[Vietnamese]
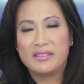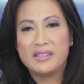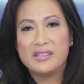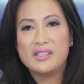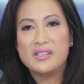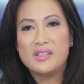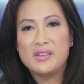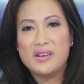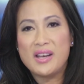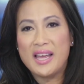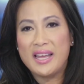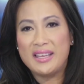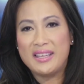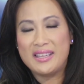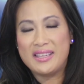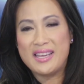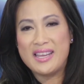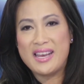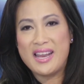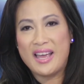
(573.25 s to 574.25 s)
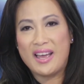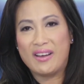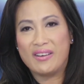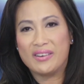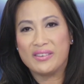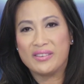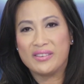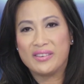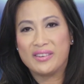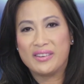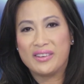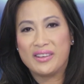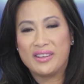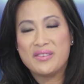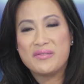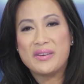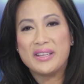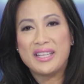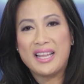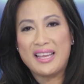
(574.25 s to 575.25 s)
xưa nay như thế nào
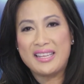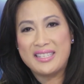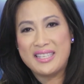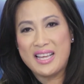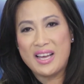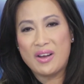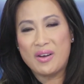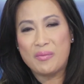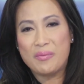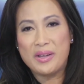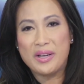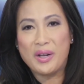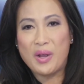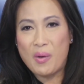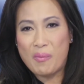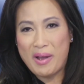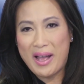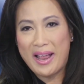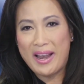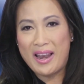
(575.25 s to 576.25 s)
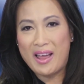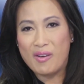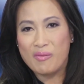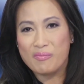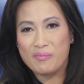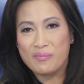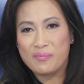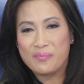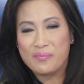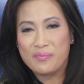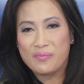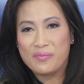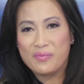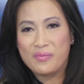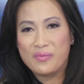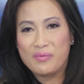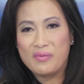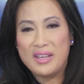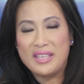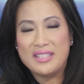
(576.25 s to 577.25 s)
và tại sao mình không hài lòng
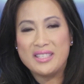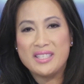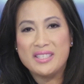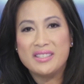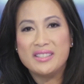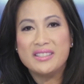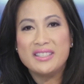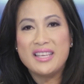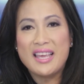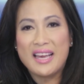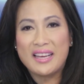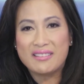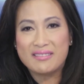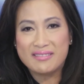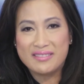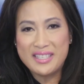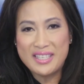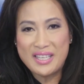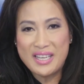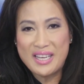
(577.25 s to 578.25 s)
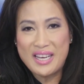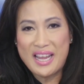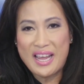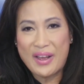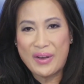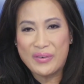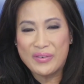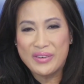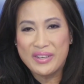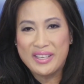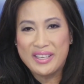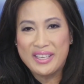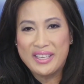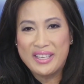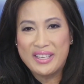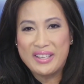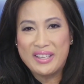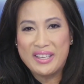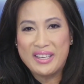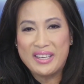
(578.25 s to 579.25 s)
và chữa nhăn như thế nào
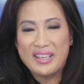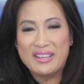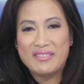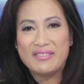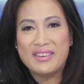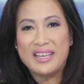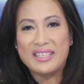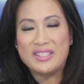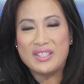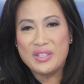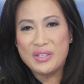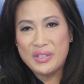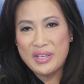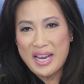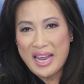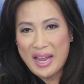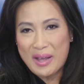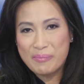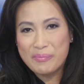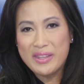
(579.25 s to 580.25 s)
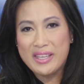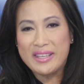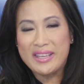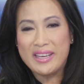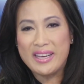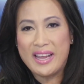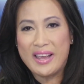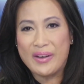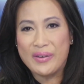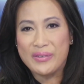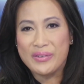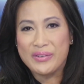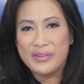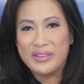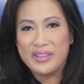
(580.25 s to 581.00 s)
và chữa nám như thế nào